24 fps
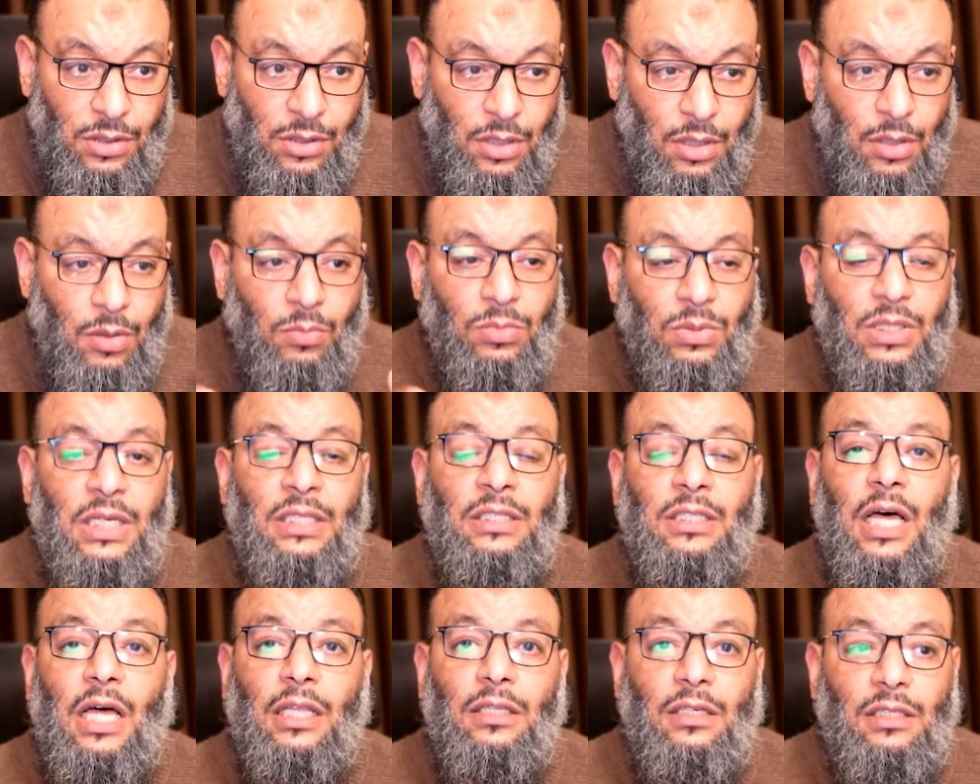قمت
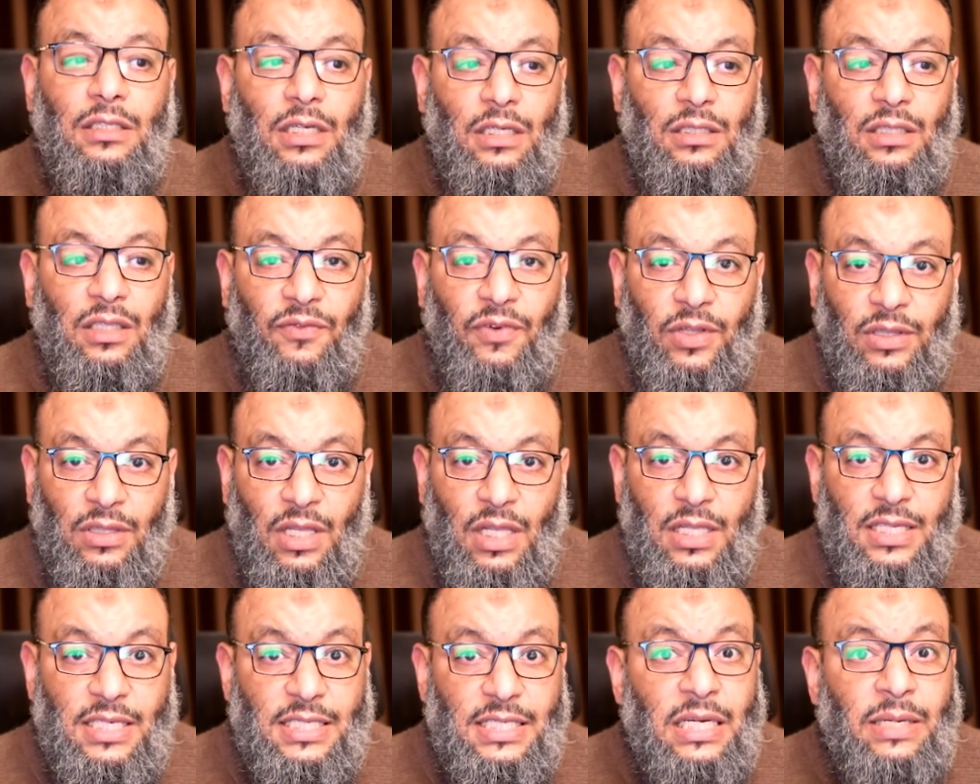انت حضرتك
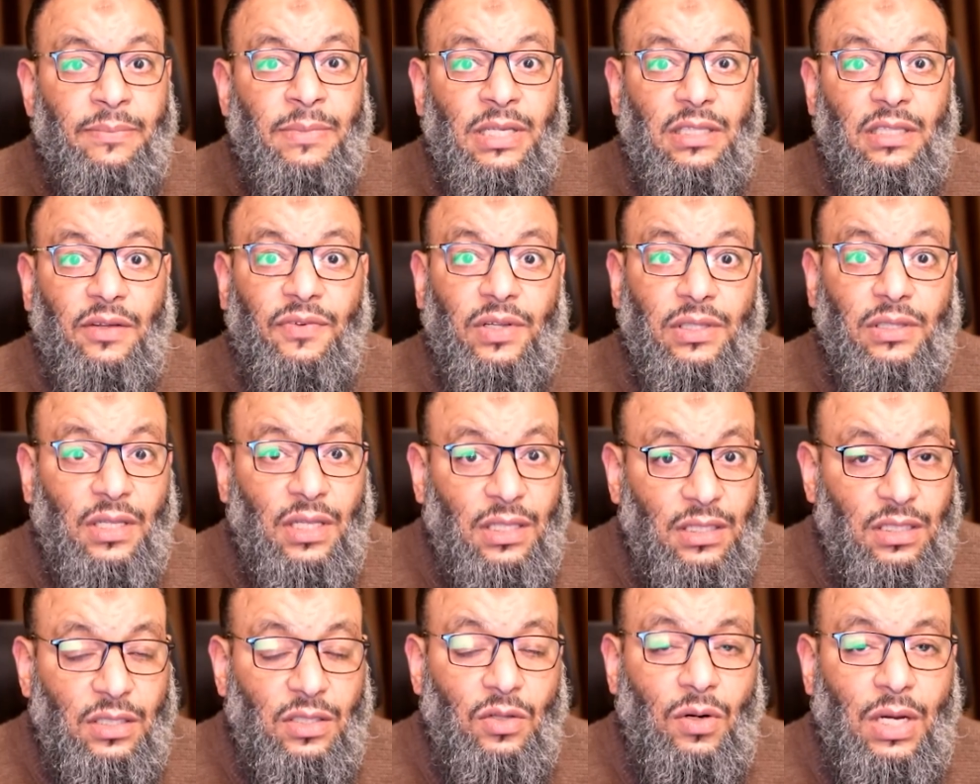تفضلت زي ما
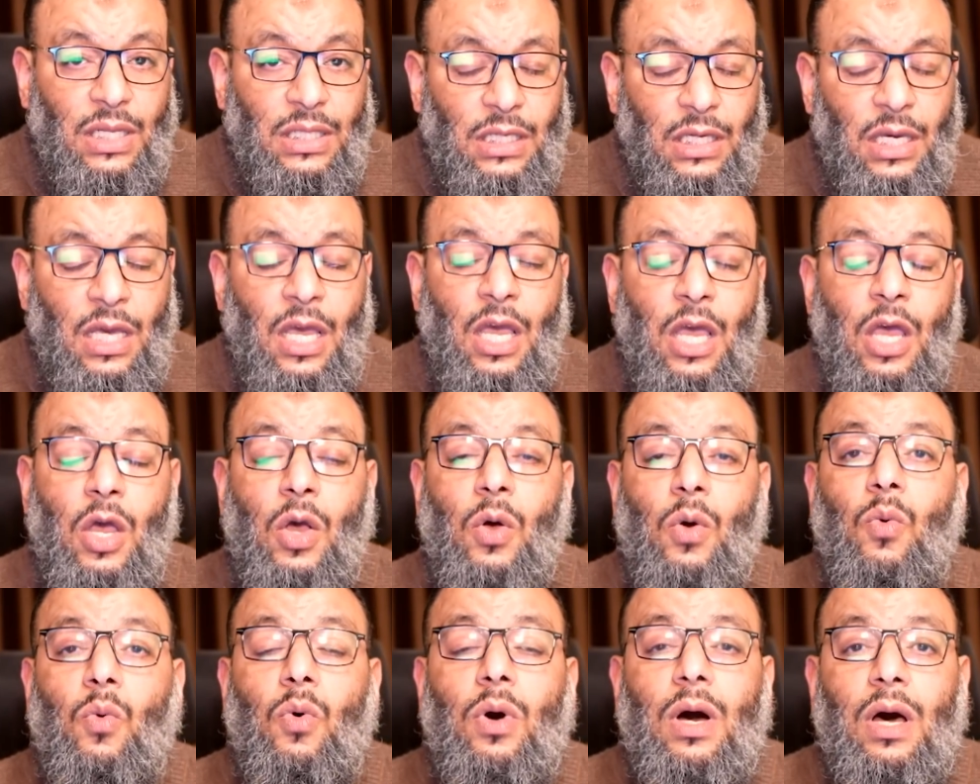تفضلت دلوقتي
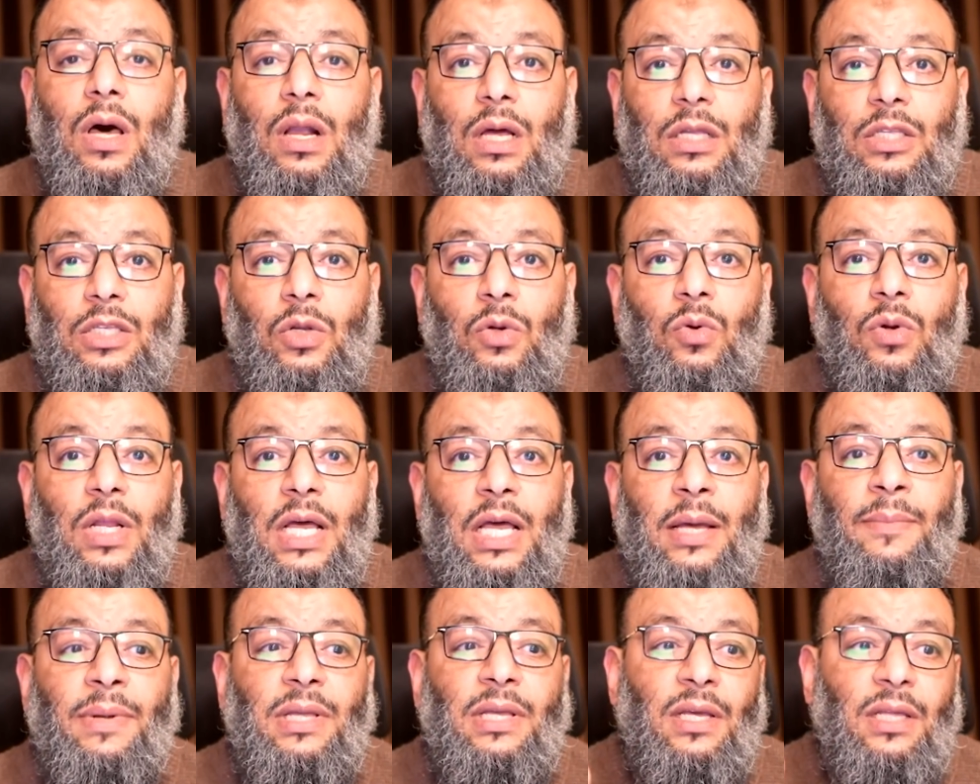وقرات له
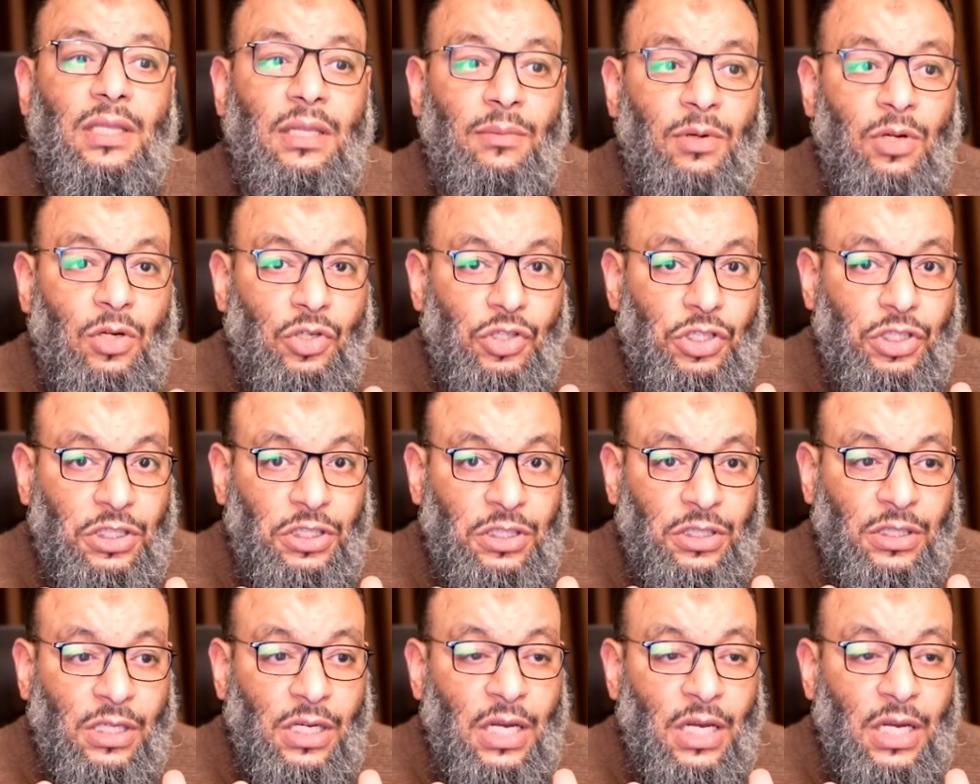الايه 128